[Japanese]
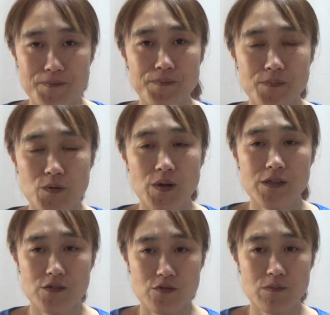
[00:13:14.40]
うん、そう
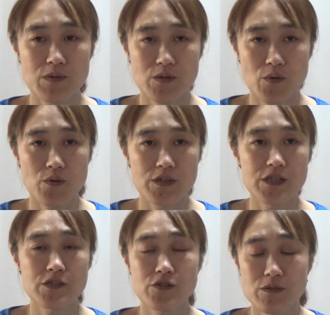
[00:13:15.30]
やって睡眠を
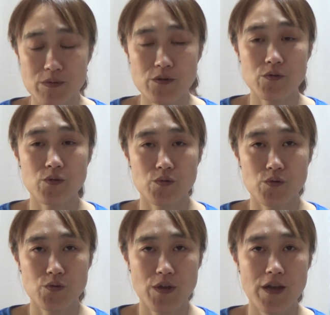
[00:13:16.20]
いい睡眠をとる
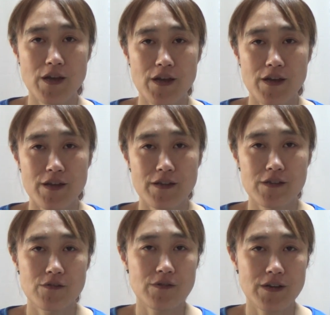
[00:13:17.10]
ことで
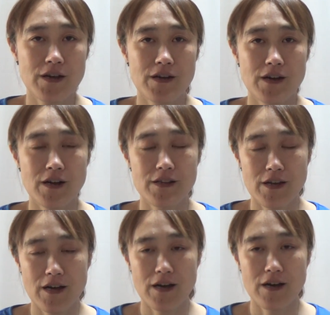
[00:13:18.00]
何て言うのかな
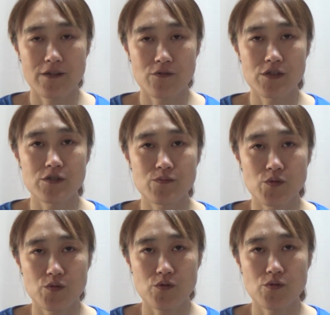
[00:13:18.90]
体の
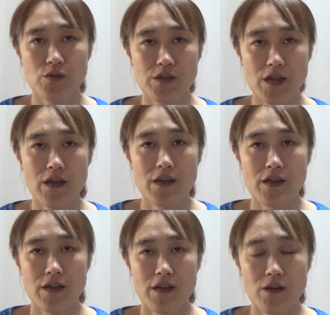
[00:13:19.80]
リズムを整えて、
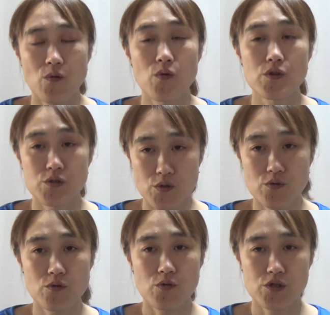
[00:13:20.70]
えー、効率
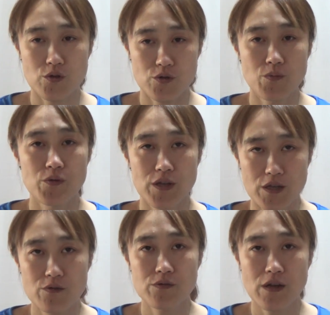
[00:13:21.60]
よくお仕事もで
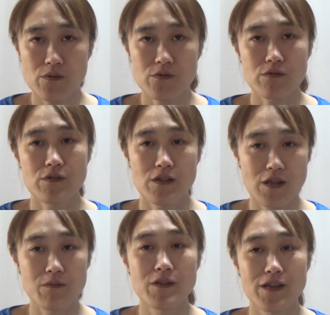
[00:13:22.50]
きるんだよって言って
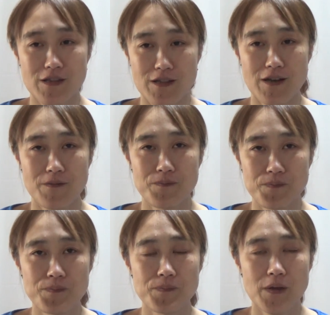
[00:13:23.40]
テレビでやってた、
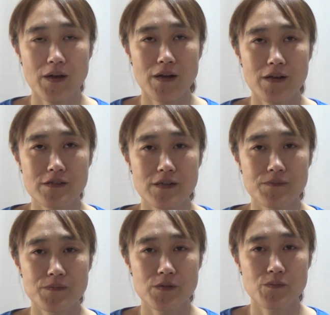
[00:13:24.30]
うん、だからあっ
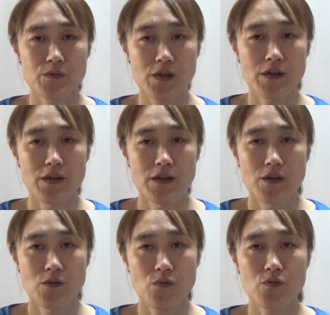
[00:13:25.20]
ちゃんいつもね
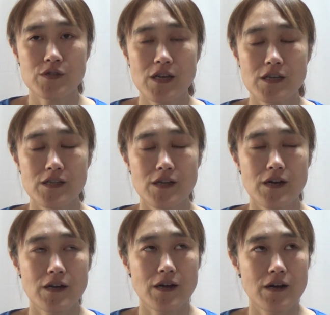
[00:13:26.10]
ここ最近
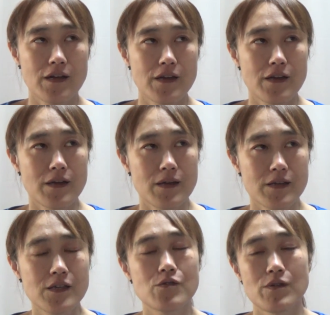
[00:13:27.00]
だから、
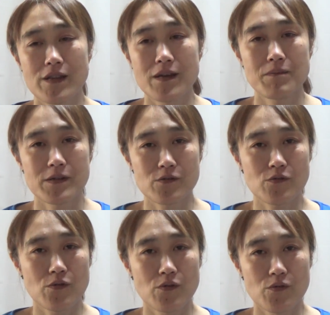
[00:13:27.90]
えー、昨日はね、まあ、ちょっ
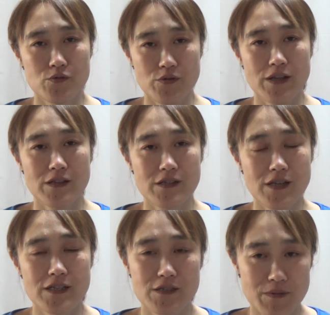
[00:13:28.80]
と遅なって
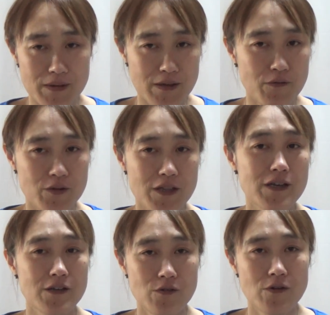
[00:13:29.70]
3時ぐらいに起き
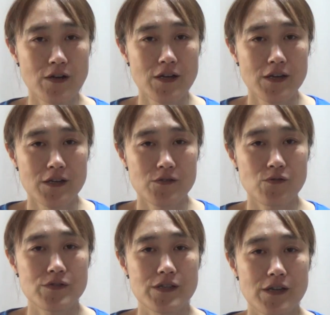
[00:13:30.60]
たけど
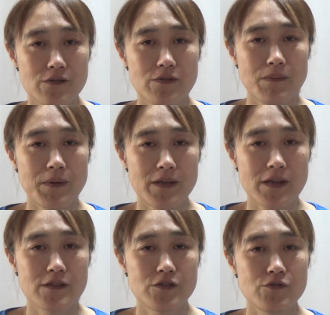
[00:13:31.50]
そうじゃなくやっぱり
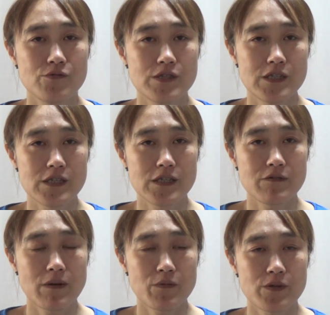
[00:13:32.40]
ね10時
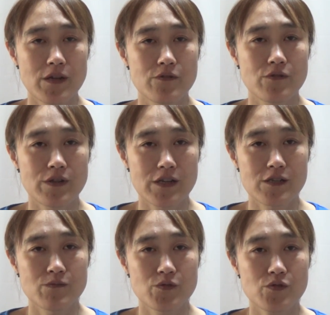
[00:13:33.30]
にはもう寝るような
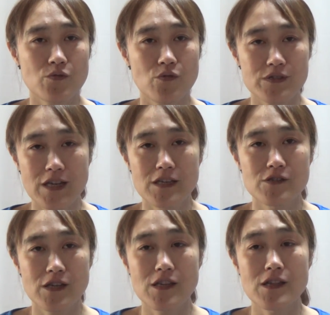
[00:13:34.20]
リズムをちょっとここ最近
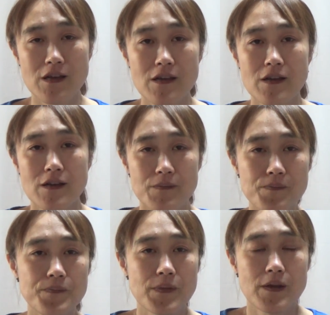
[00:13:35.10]
つけてて、
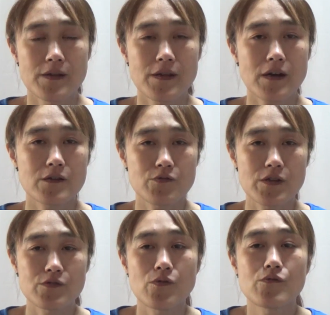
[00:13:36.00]
うん、だからそ
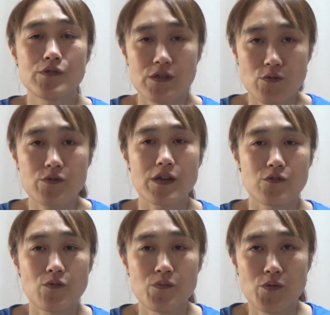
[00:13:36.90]
れすごくいいことや
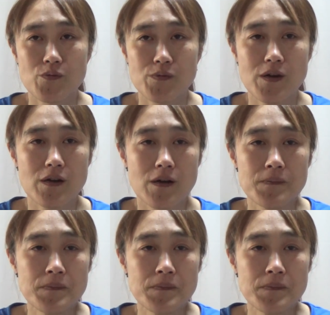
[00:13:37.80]
と思うだから